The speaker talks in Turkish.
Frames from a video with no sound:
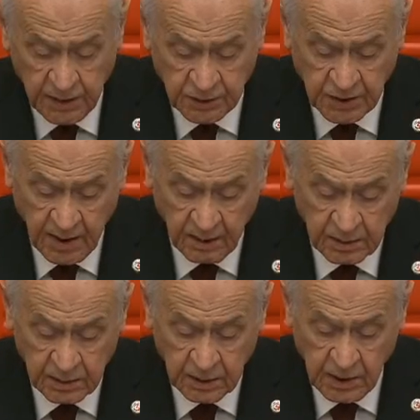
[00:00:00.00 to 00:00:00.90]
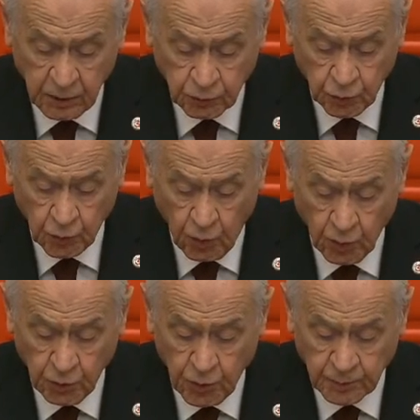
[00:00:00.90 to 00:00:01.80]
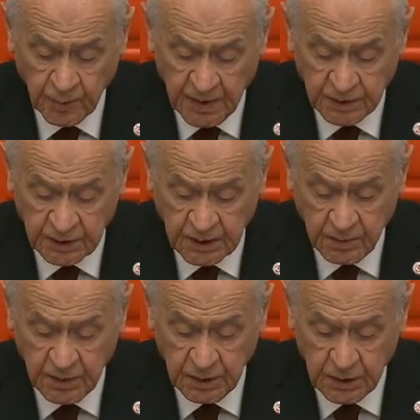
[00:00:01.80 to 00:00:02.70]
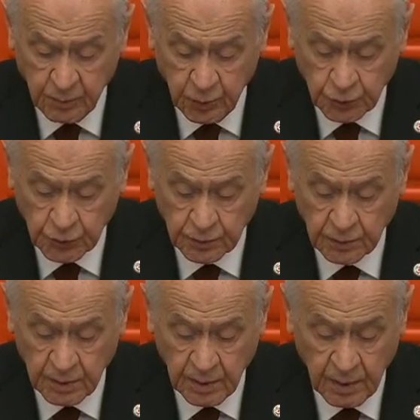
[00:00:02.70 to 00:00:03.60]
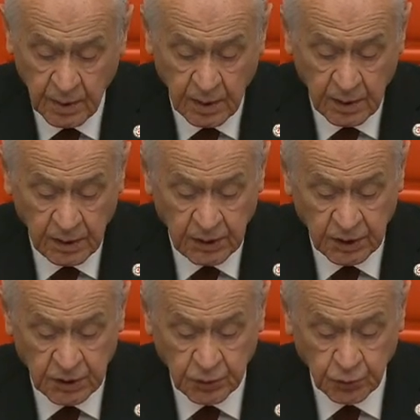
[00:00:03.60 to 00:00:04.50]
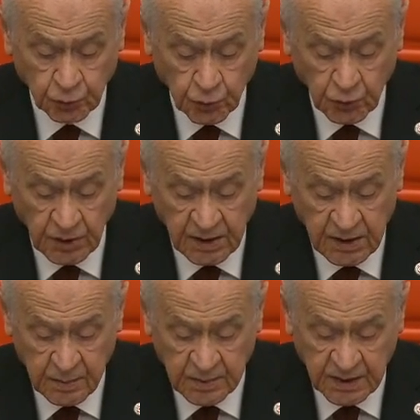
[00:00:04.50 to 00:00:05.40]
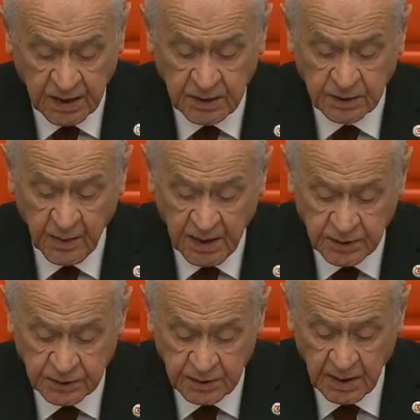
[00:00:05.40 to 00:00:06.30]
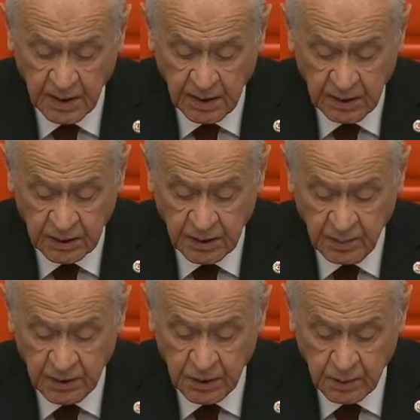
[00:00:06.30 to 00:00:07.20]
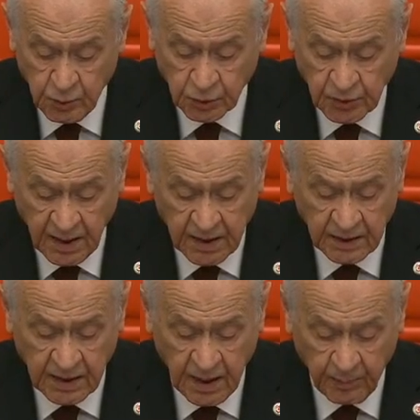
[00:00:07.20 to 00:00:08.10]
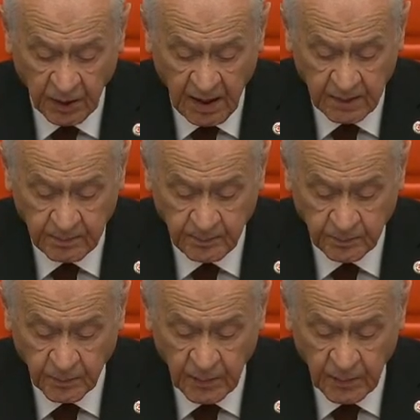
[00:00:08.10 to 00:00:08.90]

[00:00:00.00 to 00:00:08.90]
Ayrıca ilk turu 14 Mayıs 2023, ikinci turu da 28 Mayıs 2023 tarihinde yapılan